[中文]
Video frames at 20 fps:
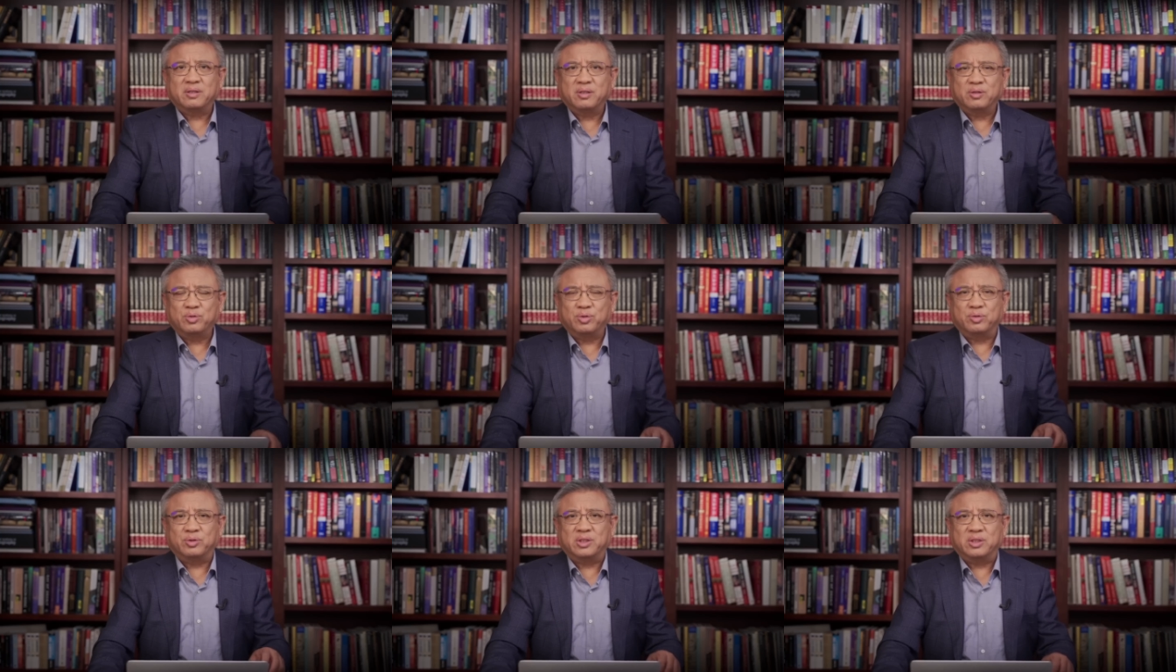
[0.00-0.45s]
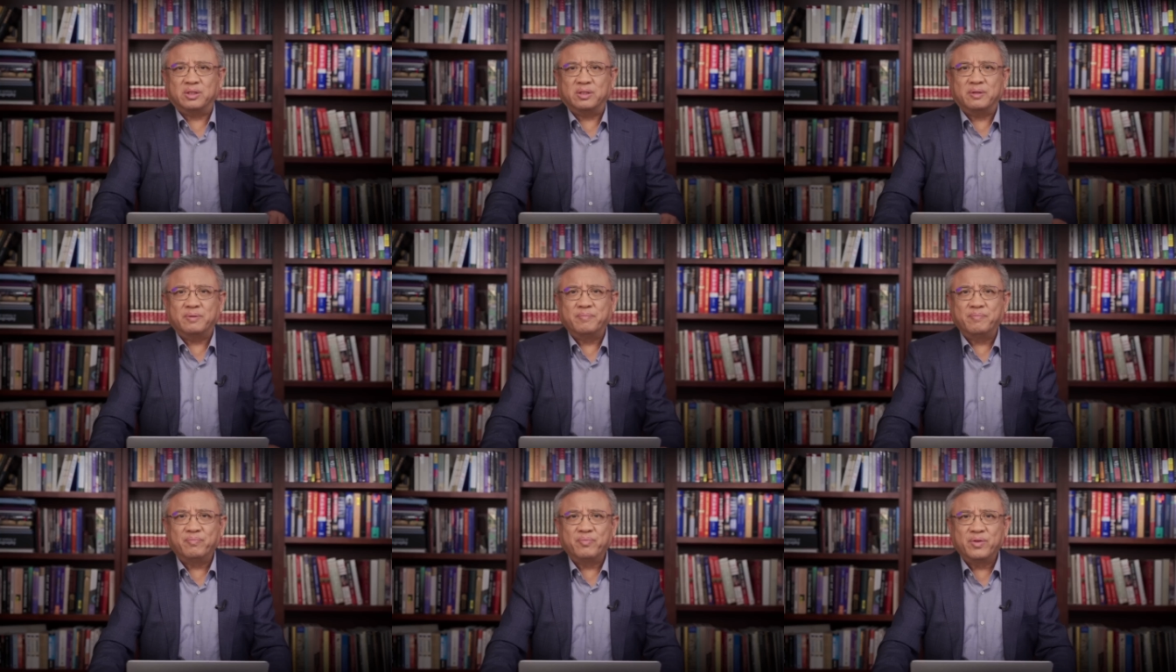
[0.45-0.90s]
数字。
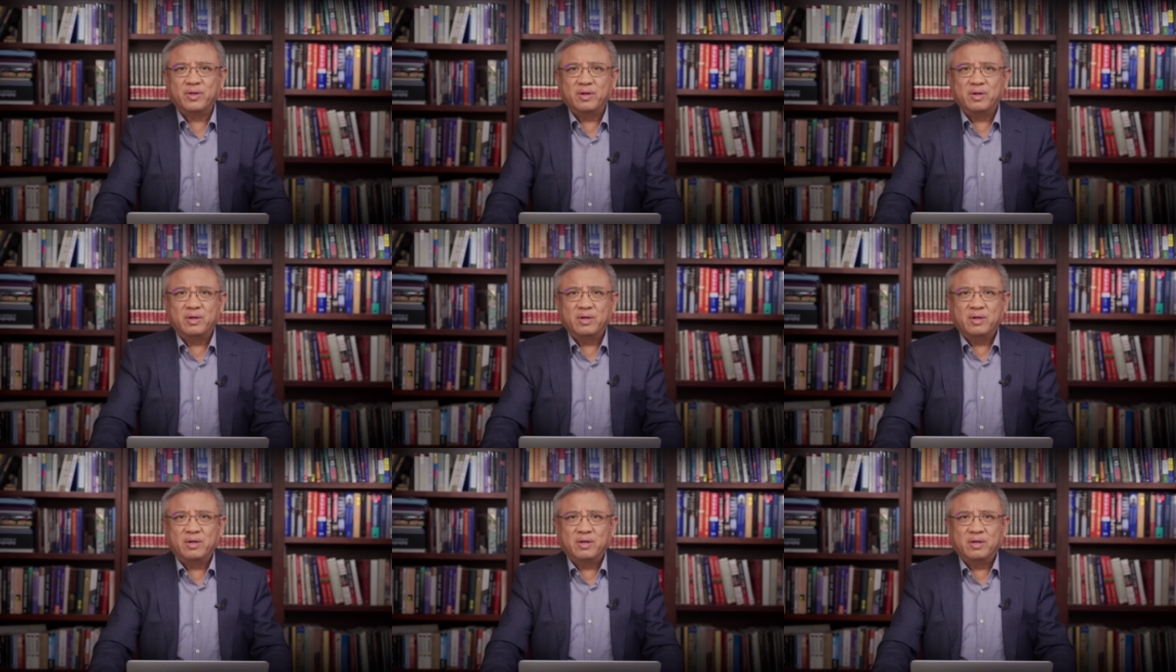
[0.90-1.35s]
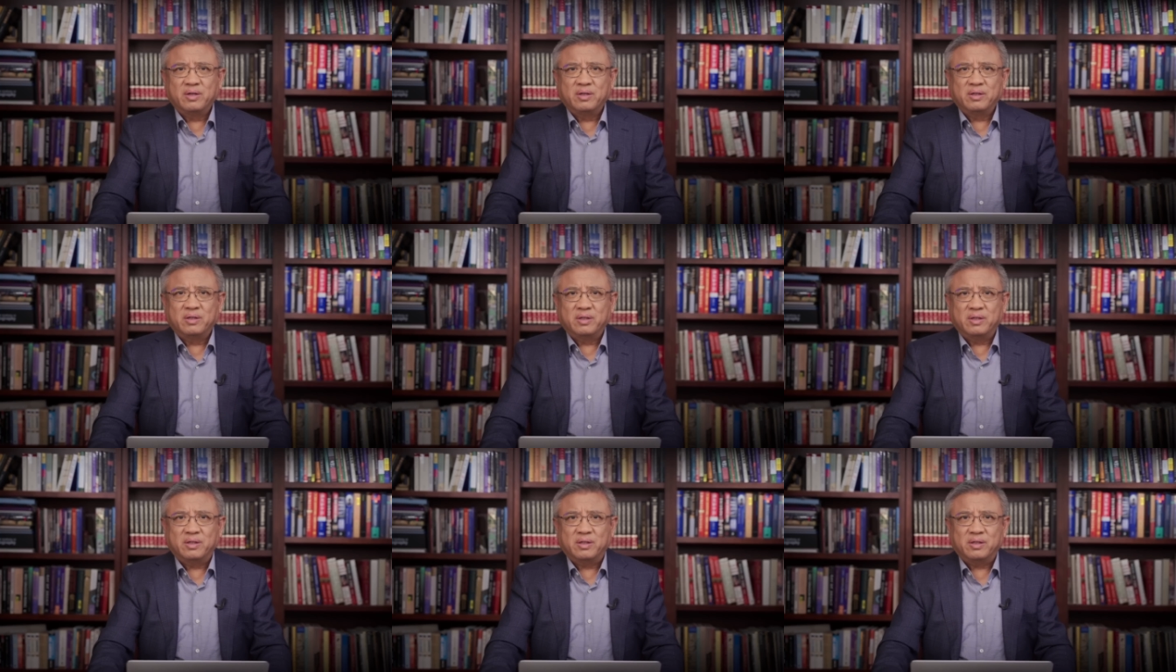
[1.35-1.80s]

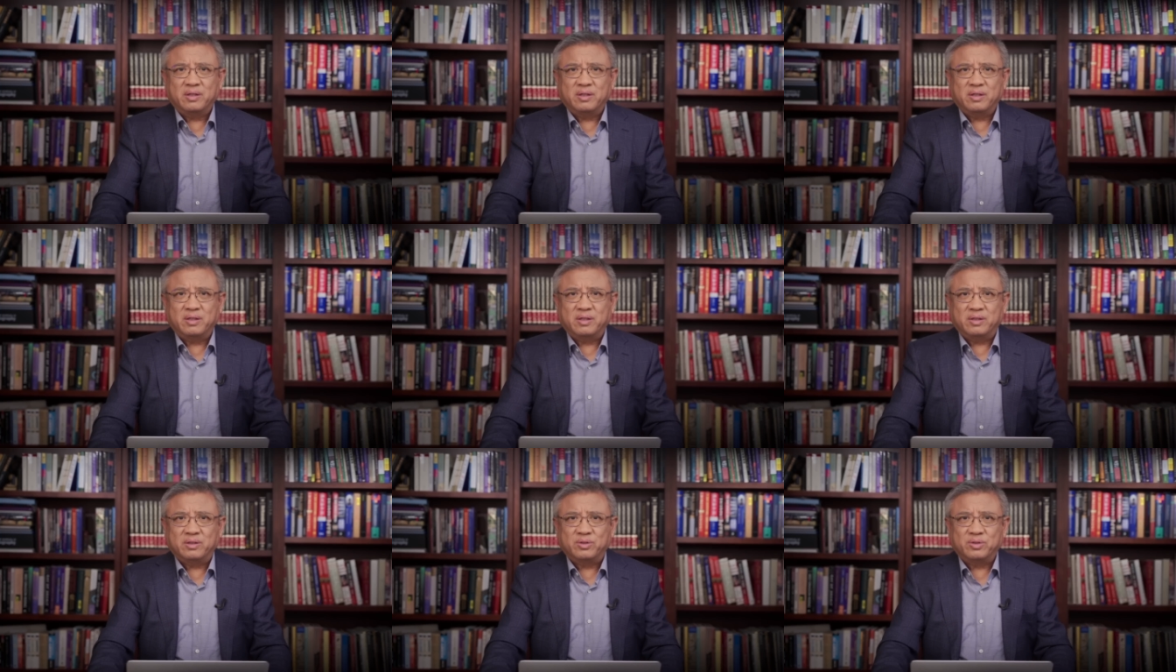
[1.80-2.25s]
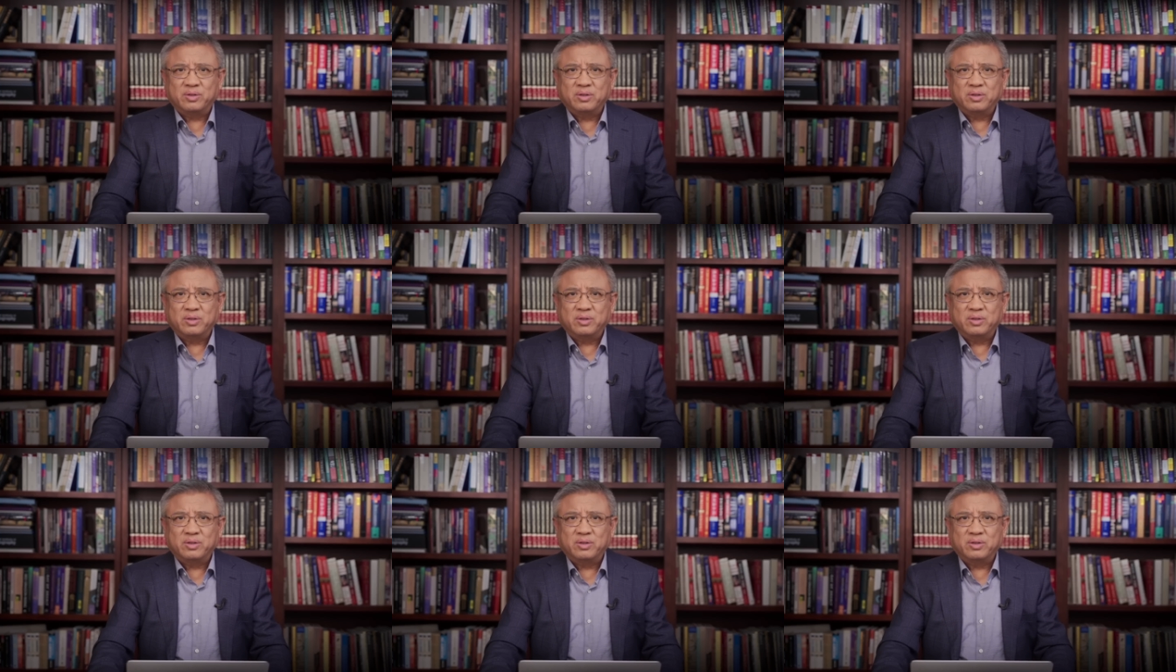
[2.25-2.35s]
呃，